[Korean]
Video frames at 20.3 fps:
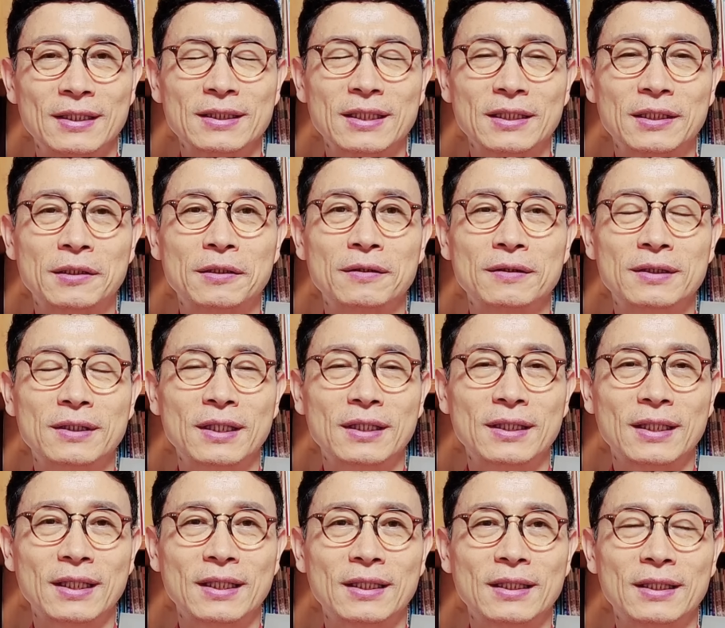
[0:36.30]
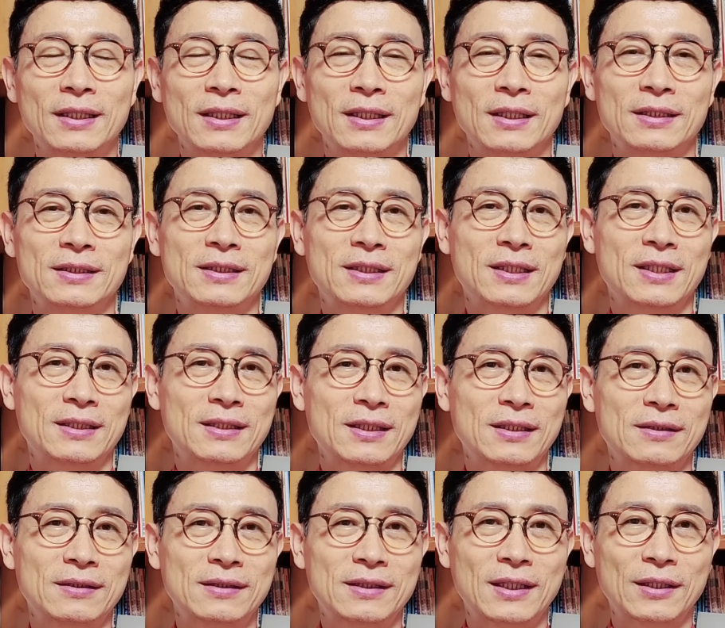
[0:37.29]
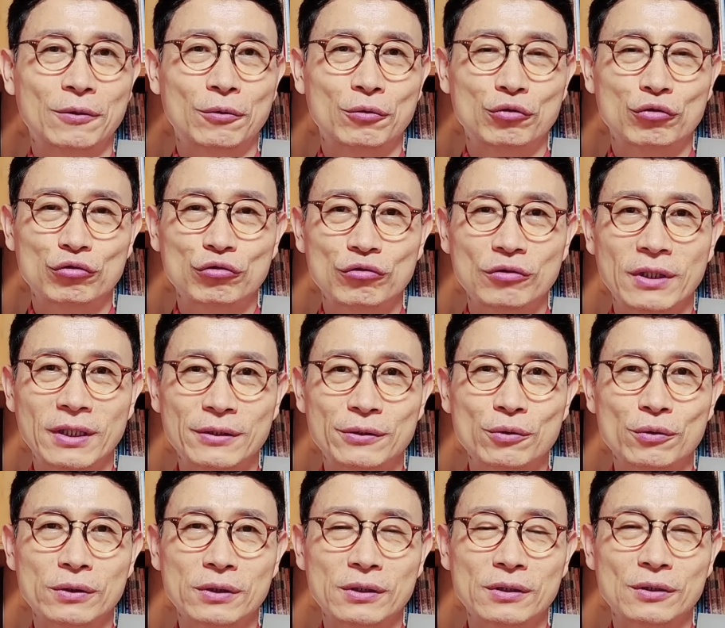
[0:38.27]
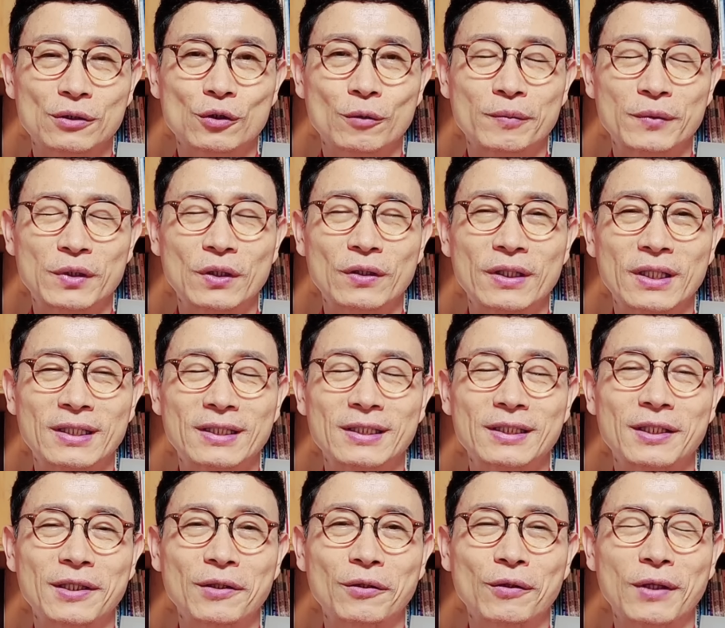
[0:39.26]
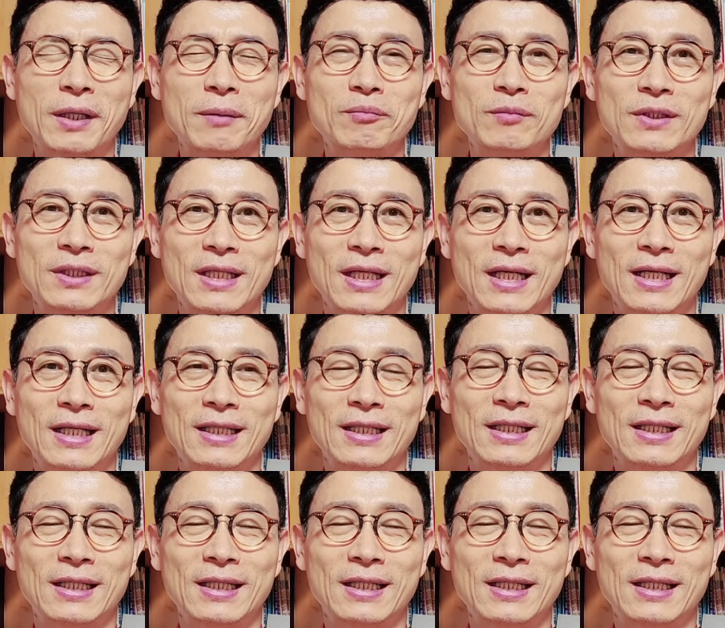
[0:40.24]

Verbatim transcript: 이런 때에 제가 따뜻하고 훈훈한 소식을 좀 전해드리려고 합니다.